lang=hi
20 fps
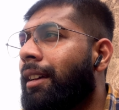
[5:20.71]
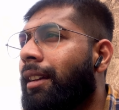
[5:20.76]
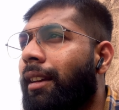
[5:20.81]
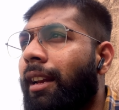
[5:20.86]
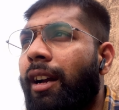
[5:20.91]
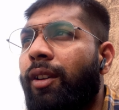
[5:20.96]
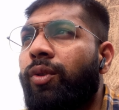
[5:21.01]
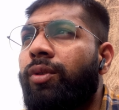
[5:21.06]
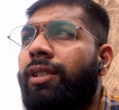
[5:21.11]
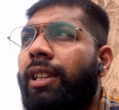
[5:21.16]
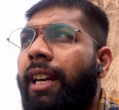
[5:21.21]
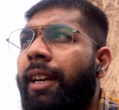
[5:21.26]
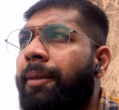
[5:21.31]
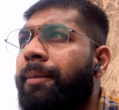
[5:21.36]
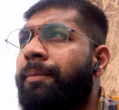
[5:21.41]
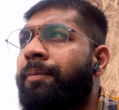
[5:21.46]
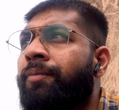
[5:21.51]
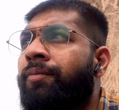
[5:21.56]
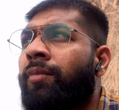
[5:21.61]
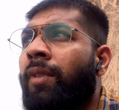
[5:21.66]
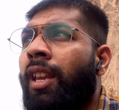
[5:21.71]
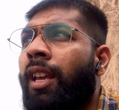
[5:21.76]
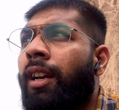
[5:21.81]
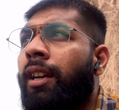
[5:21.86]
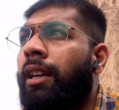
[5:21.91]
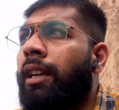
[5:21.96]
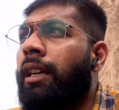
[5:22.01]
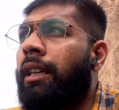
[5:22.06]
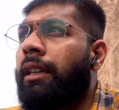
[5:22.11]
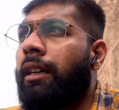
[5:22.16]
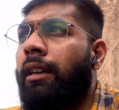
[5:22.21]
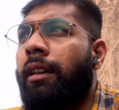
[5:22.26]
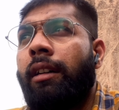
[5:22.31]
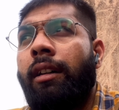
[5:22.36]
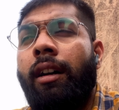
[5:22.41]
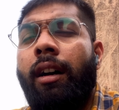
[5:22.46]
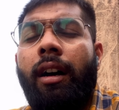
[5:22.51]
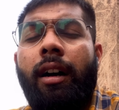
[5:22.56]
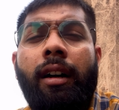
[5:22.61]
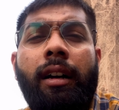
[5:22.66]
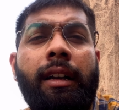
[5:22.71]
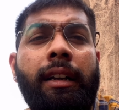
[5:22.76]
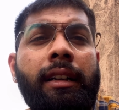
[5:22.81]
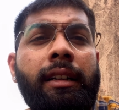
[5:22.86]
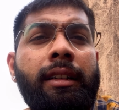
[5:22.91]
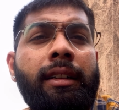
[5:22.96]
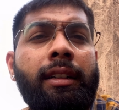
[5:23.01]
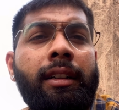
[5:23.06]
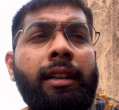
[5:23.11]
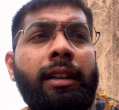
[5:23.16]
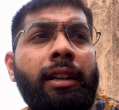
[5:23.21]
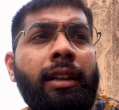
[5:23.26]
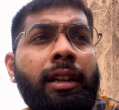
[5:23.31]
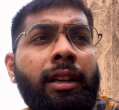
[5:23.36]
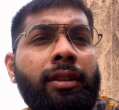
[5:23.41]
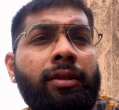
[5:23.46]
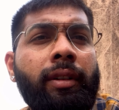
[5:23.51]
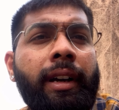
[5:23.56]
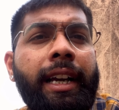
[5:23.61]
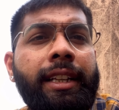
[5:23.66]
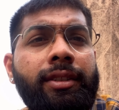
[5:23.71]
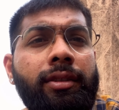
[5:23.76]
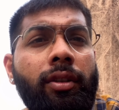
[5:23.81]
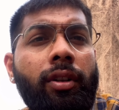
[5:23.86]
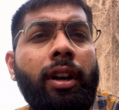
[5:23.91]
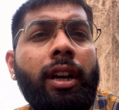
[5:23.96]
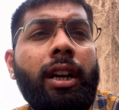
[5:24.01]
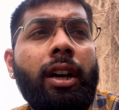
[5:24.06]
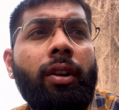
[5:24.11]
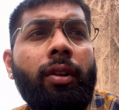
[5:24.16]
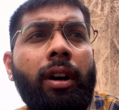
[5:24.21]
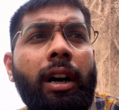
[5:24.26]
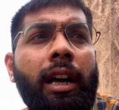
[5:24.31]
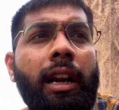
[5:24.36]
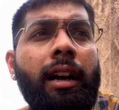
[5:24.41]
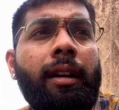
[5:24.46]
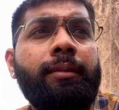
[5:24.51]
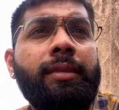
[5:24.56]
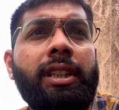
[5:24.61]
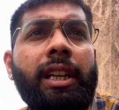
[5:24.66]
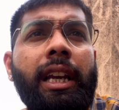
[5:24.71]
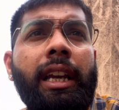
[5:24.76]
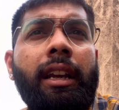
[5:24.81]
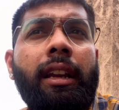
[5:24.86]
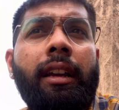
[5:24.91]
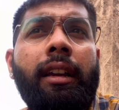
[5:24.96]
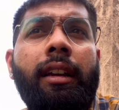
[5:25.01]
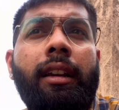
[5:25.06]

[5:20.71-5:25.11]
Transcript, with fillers: ना कुछ तो है हाँ तो एन्जॉय करो आराम से